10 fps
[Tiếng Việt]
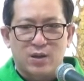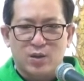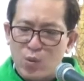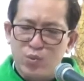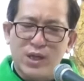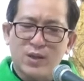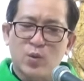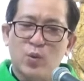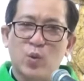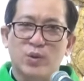cùng đích
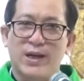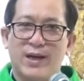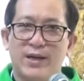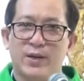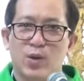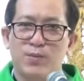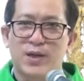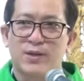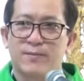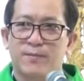của cuộc đời của
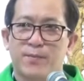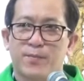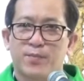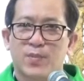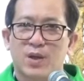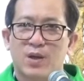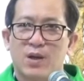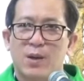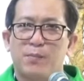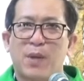mình,
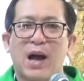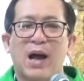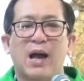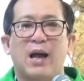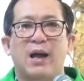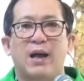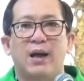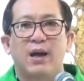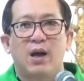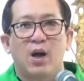mà
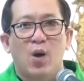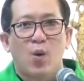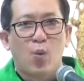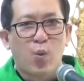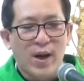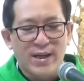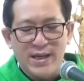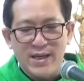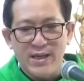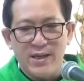quên
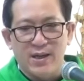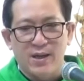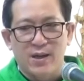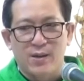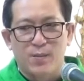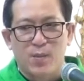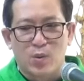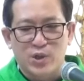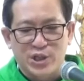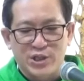đi
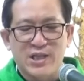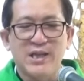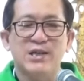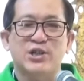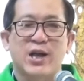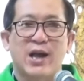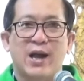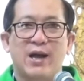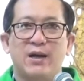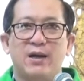một sự chia
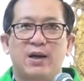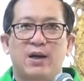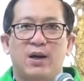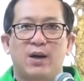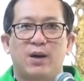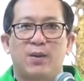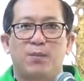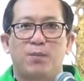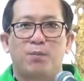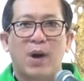sẻ
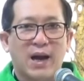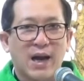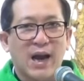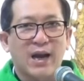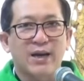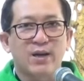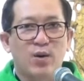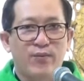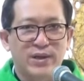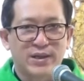bác ái
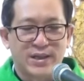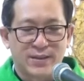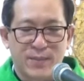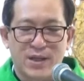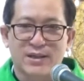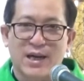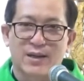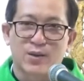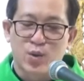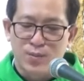đối với người bên
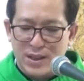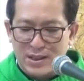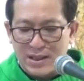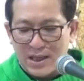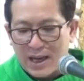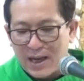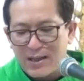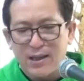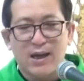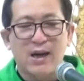cạnh của mình là
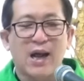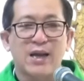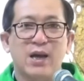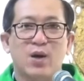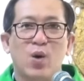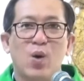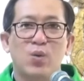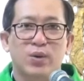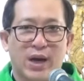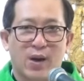anh Lazaro
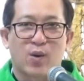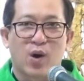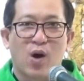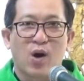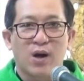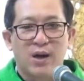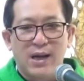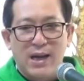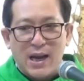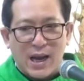nghèo khó,
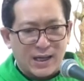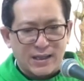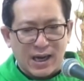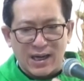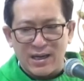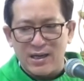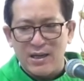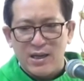hằng ngày